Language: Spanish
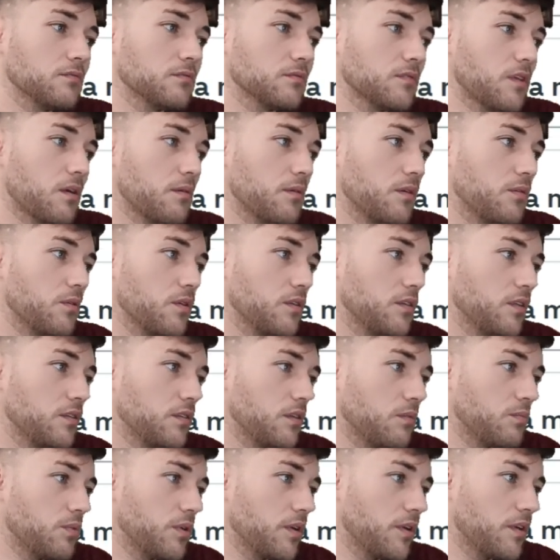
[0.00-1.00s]
A ver, voy a
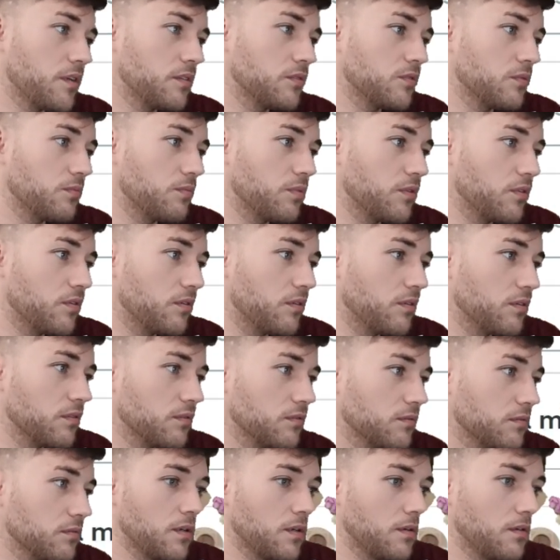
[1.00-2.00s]
intentar poner esto un poco.
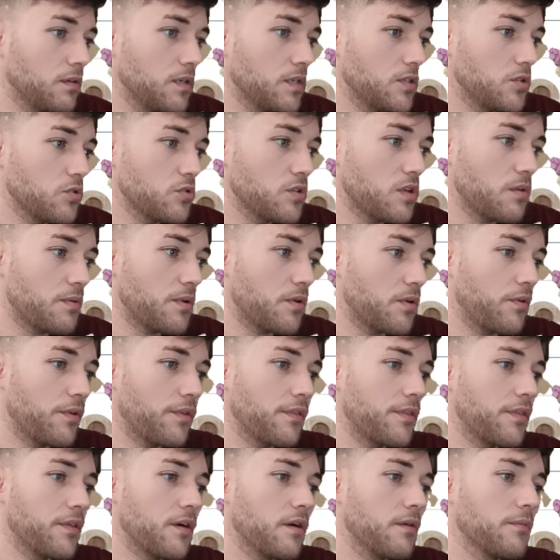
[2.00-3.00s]
Esto es una
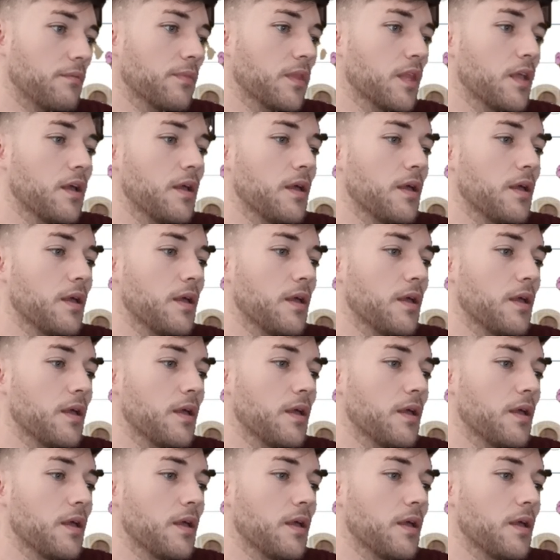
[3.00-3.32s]
vergüenza.